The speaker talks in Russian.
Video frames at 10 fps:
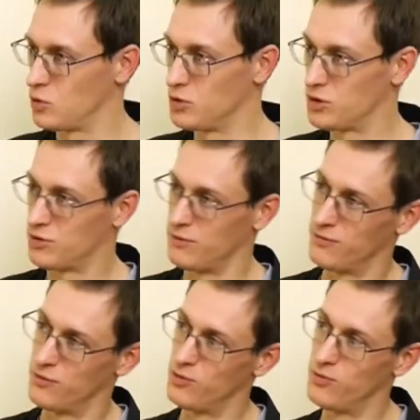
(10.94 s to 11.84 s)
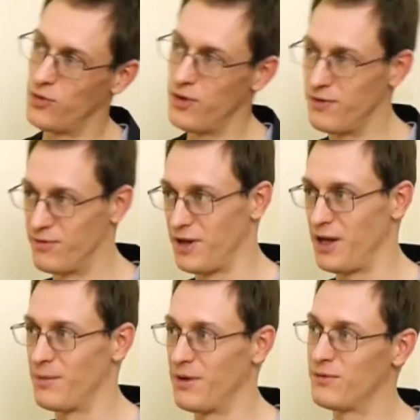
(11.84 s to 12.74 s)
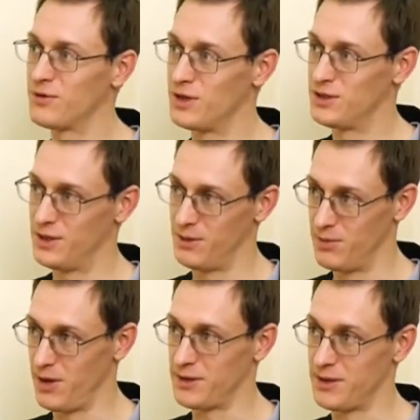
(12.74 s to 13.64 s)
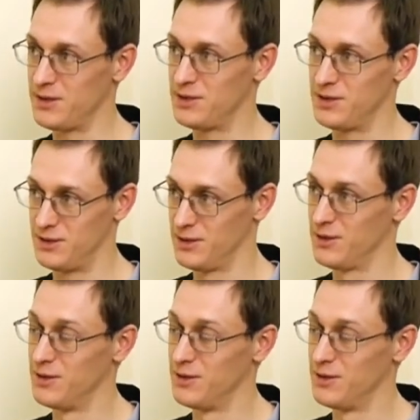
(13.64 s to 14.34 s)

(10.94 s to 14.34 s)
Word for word: то есть в любое время в люб... вот эти ребята берут